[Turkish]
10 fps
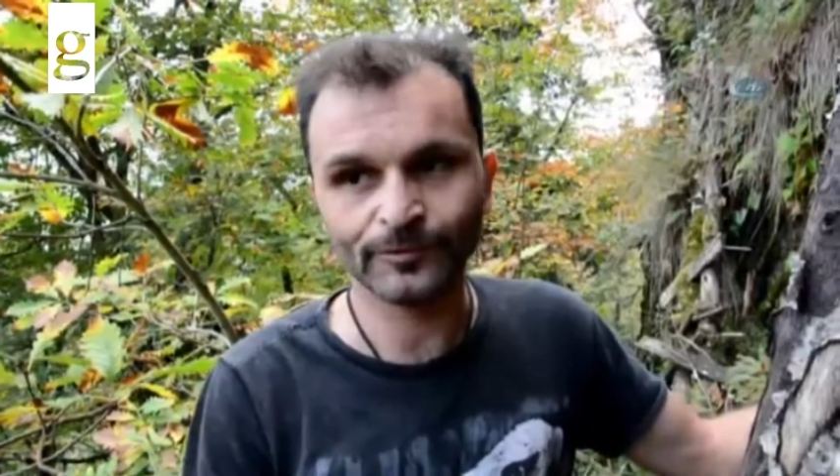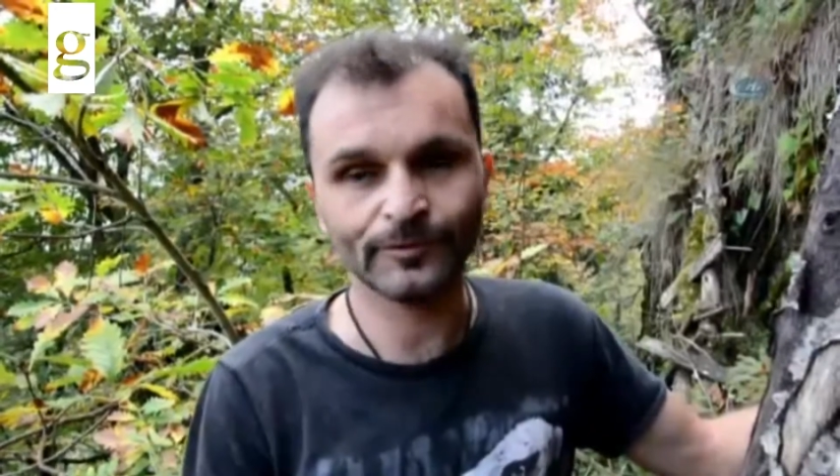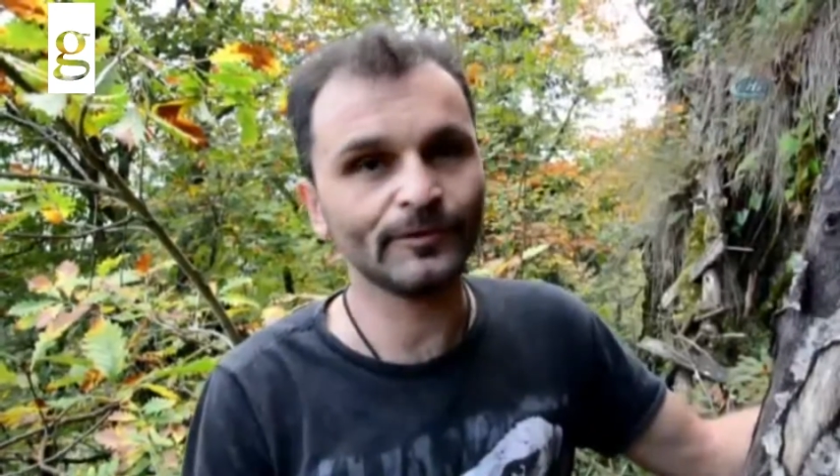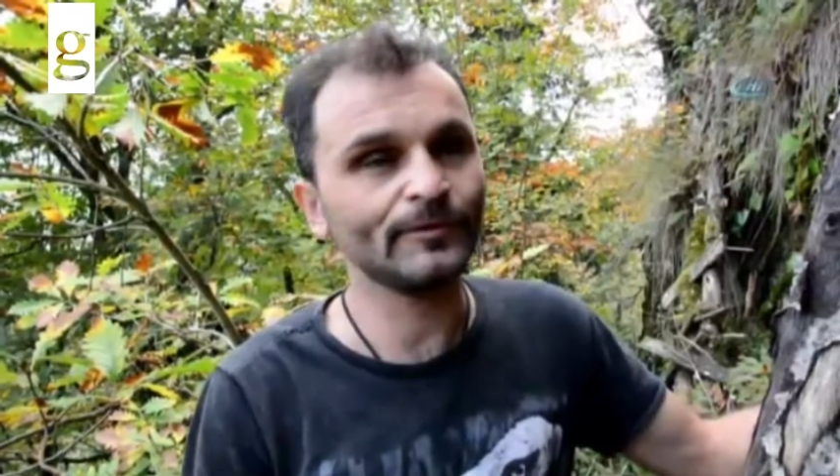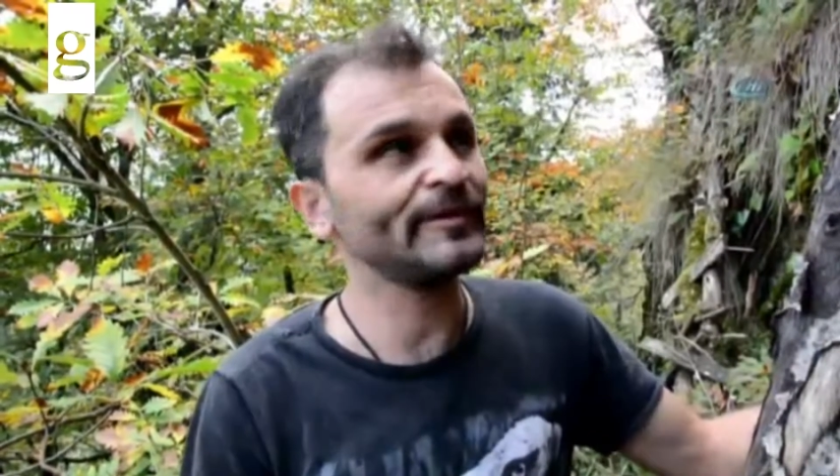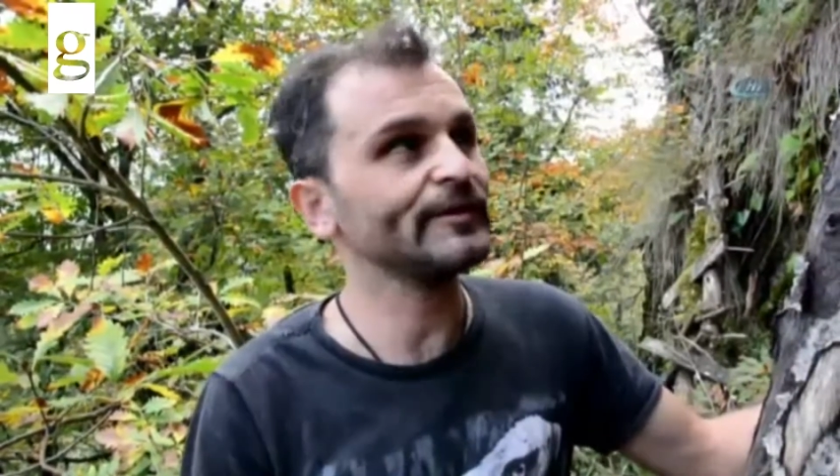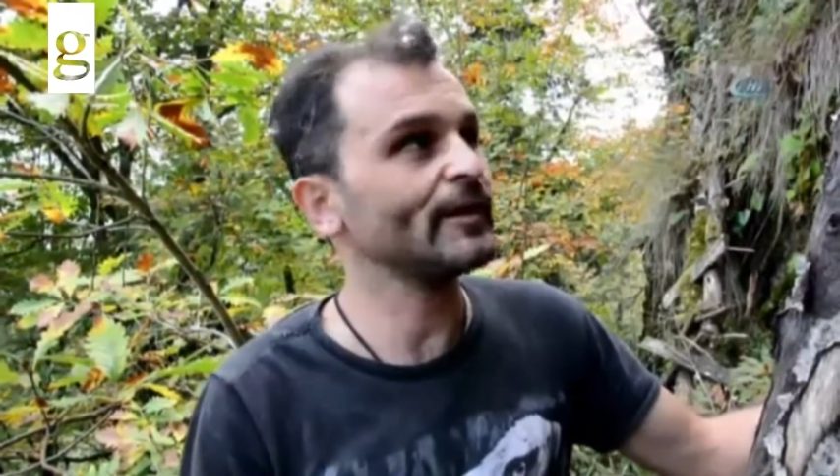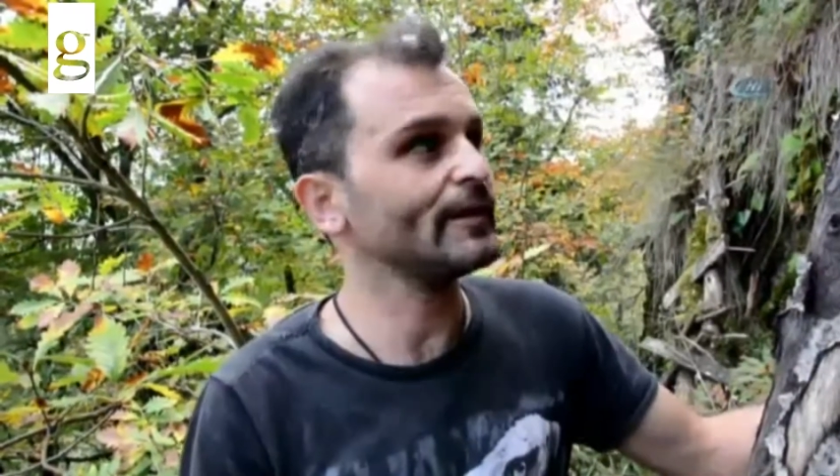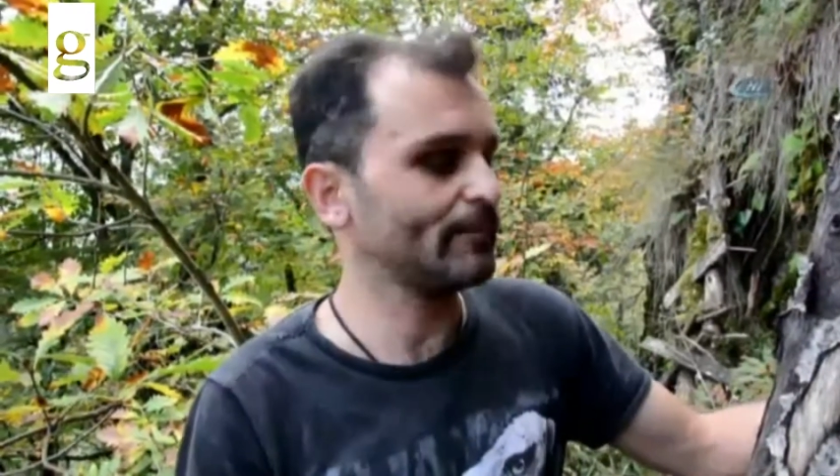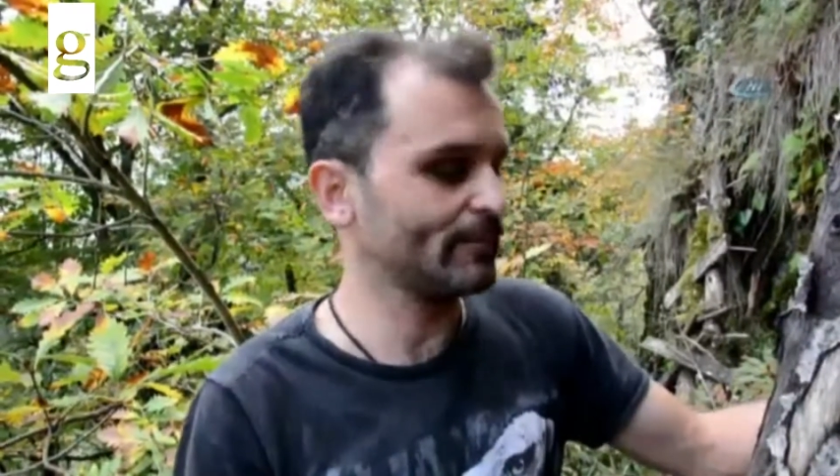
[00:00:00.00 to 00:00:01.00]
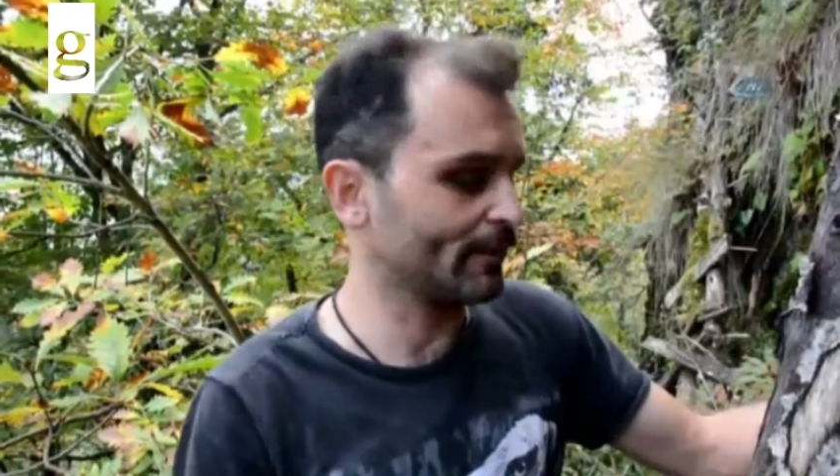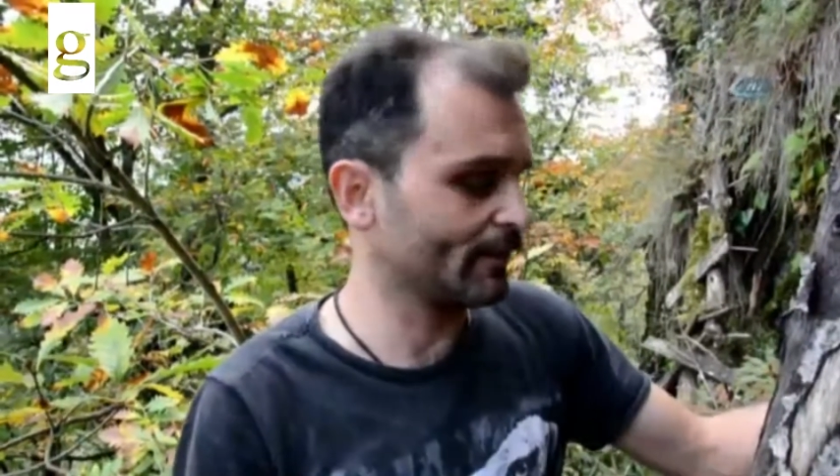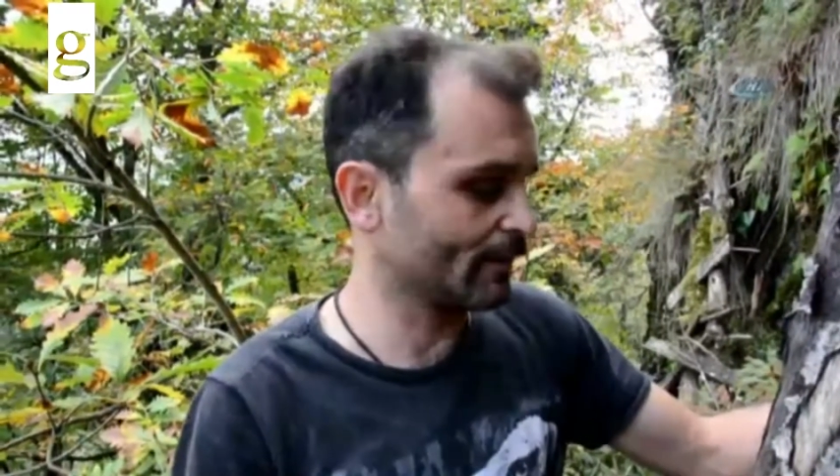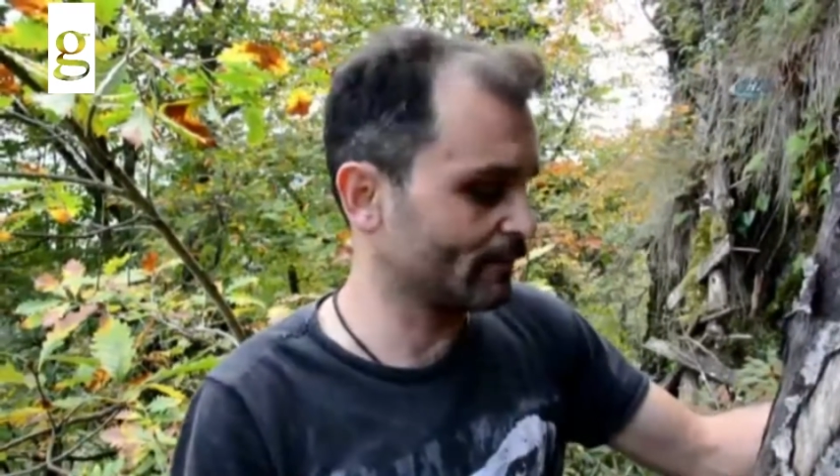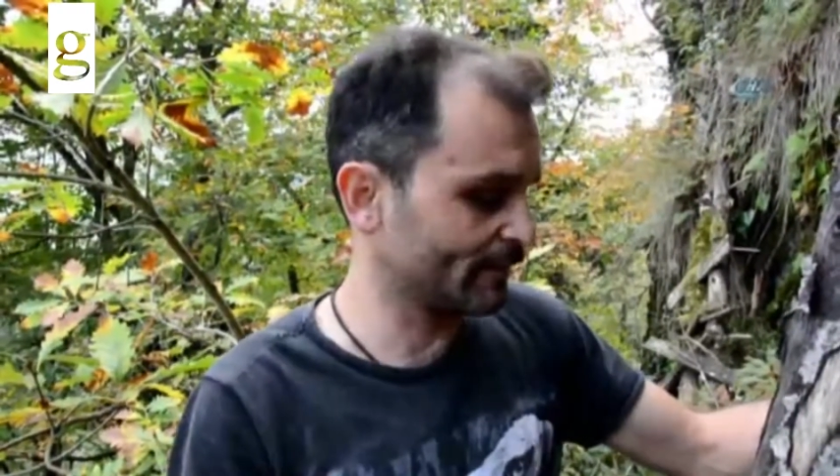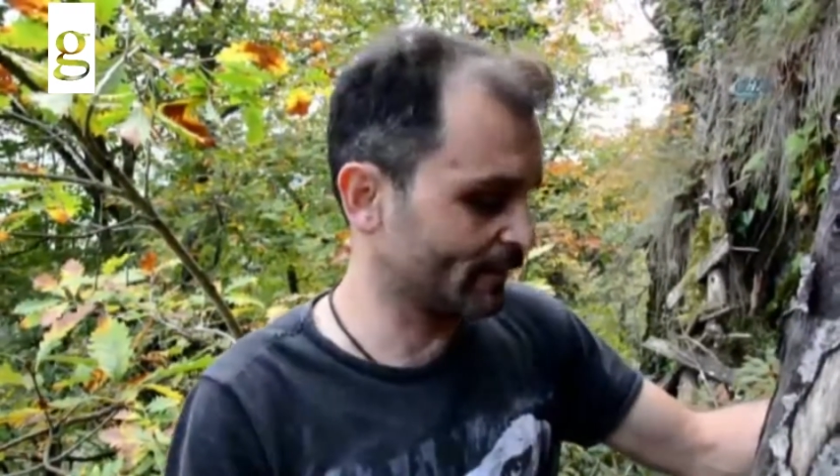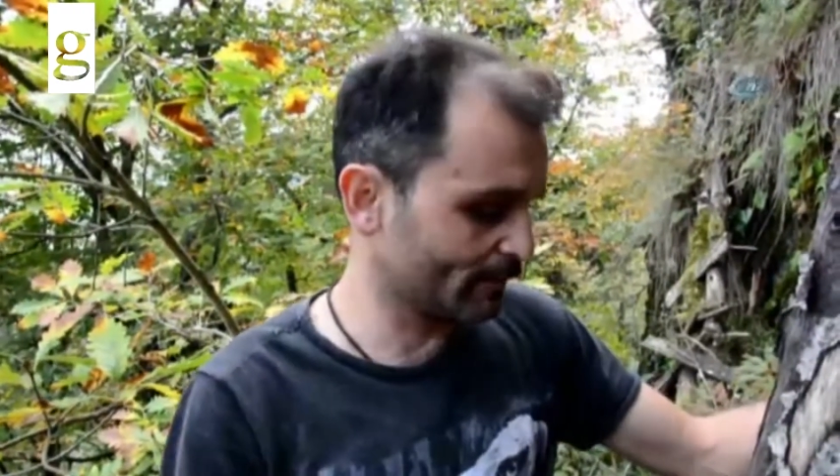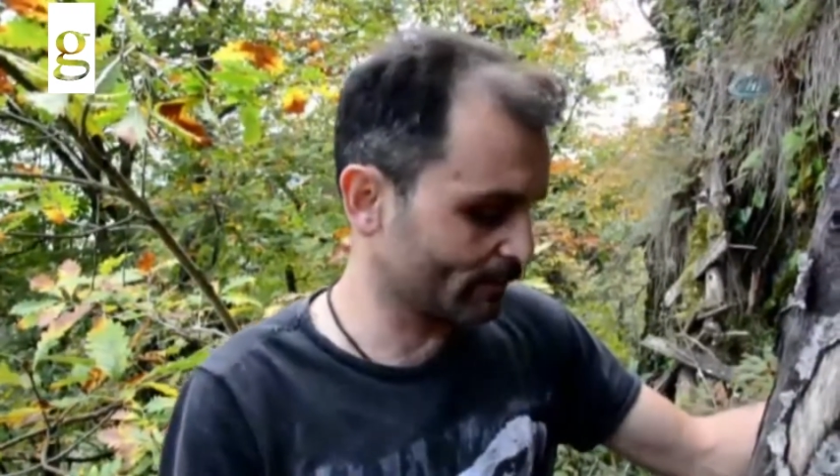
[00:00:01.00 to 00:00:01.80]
Ee, biz kendi imkanlarımızla